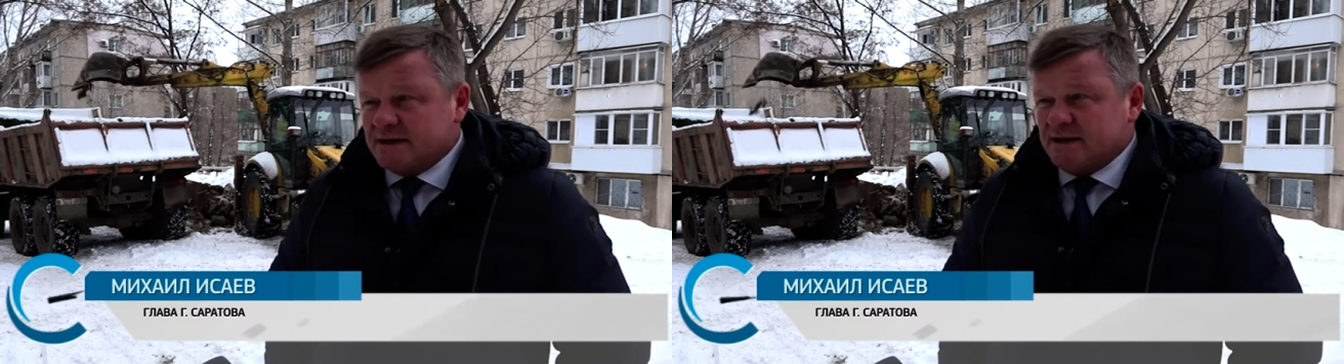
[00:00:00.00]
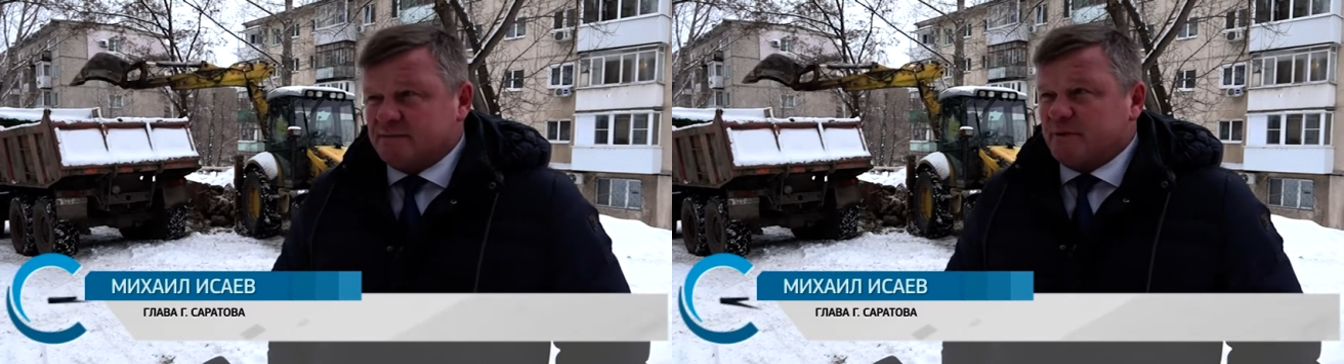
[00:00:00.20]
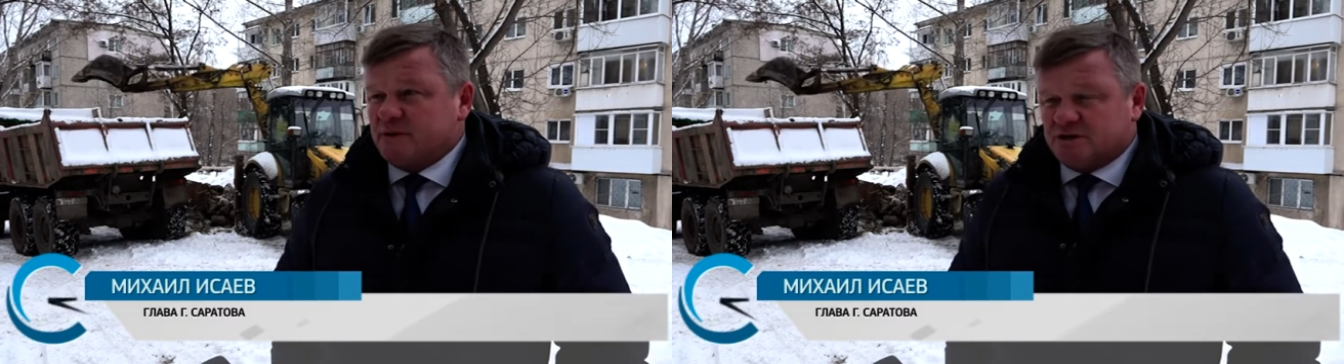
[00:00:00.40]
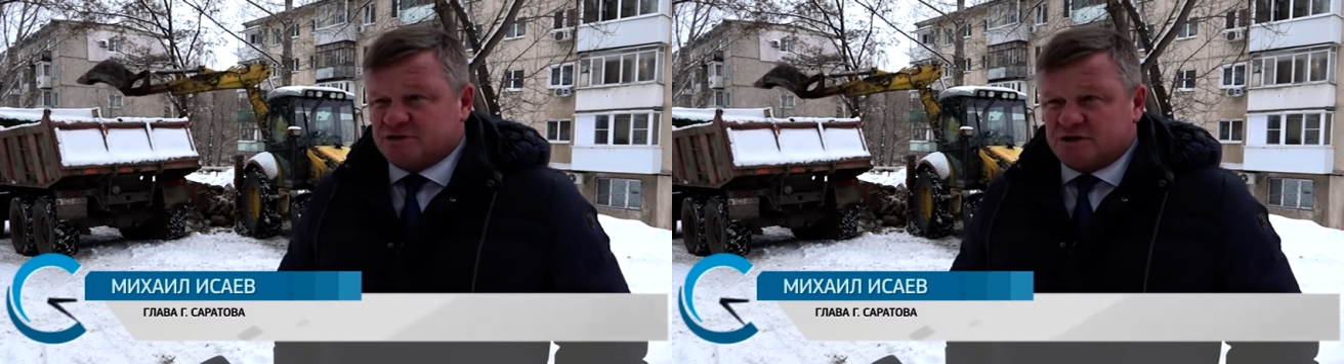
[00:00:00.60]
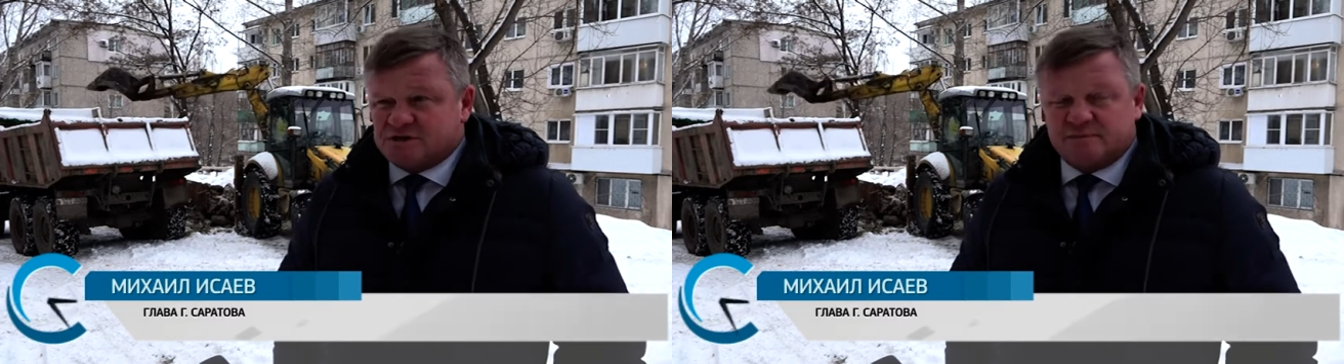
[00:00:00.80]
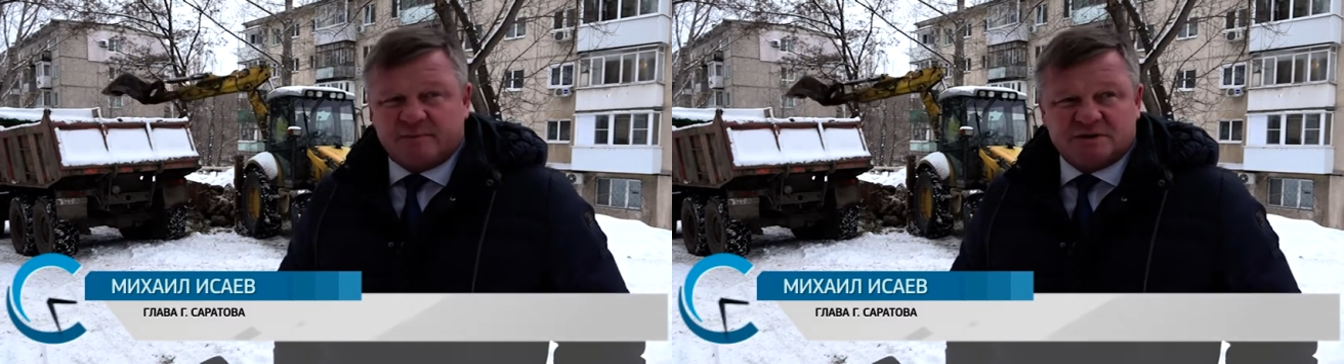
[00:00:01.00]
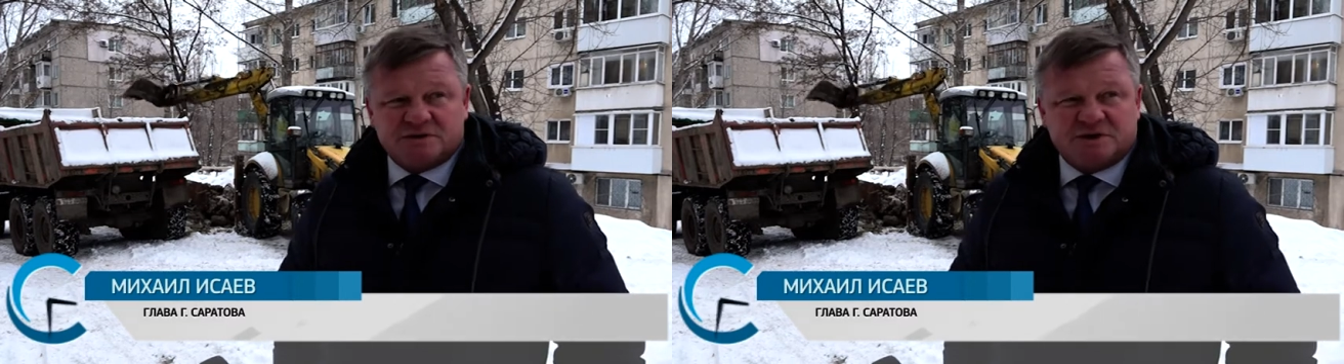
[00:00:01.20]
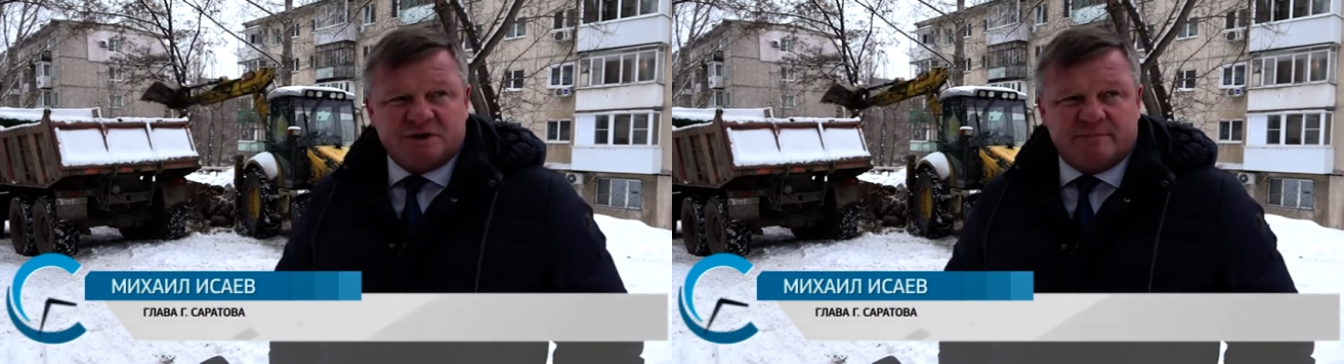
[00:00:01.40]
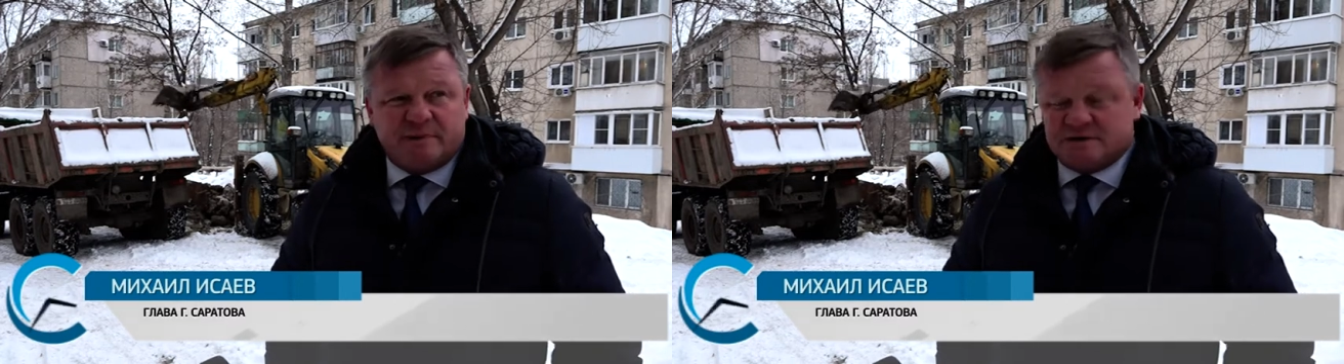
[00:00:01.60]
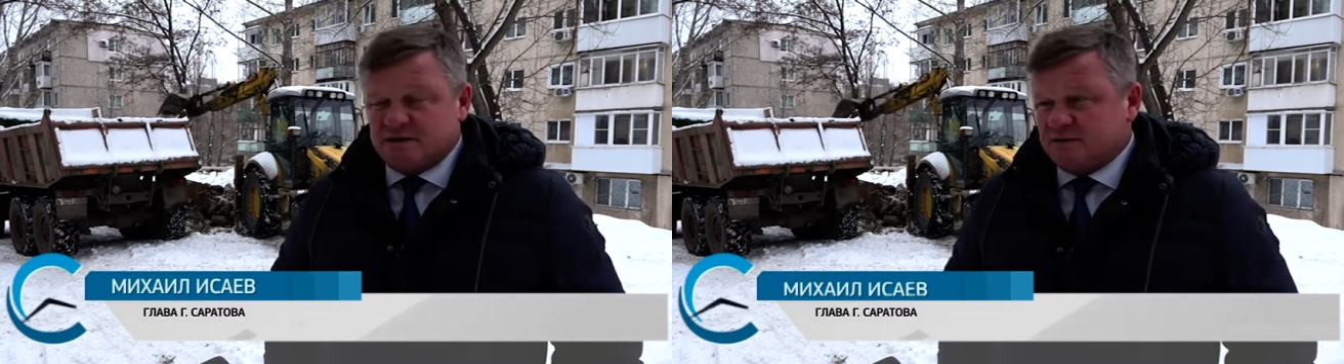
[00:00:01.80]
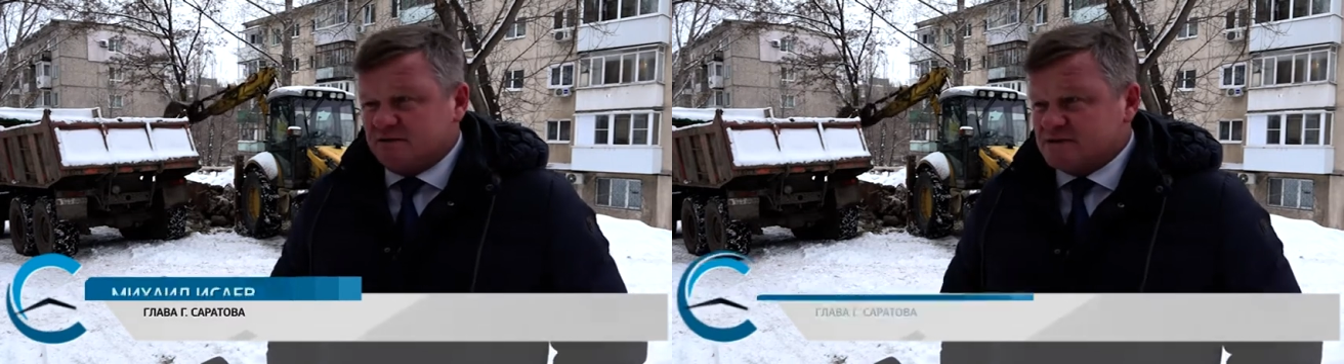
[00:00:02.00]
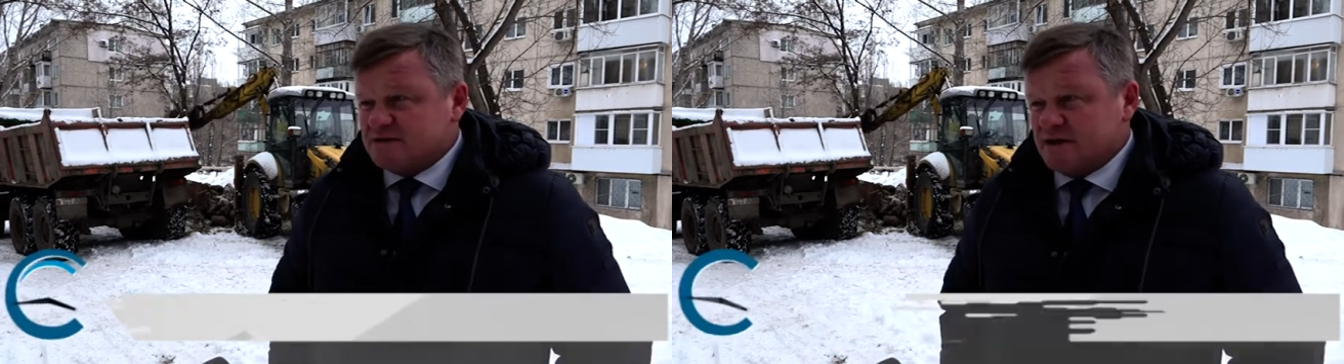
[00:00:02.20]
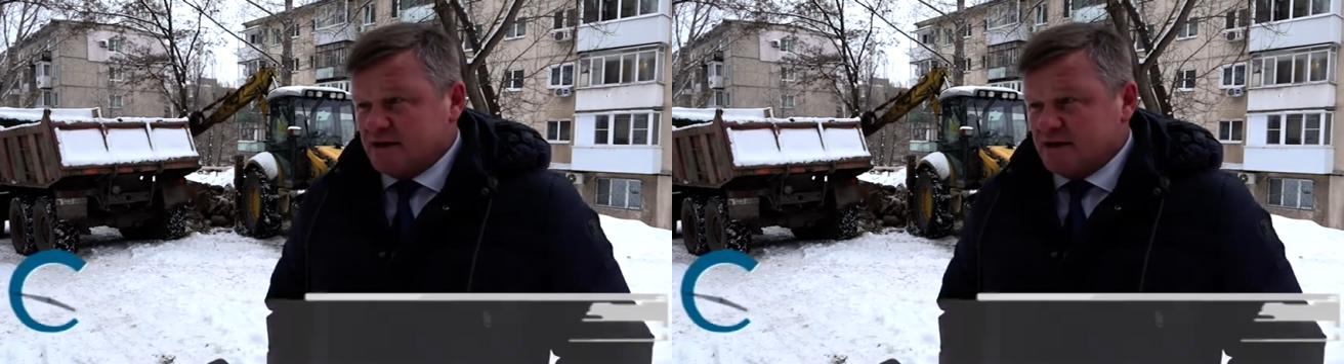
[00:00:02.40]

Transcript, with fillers: И это продолжалось на протяжении последних 20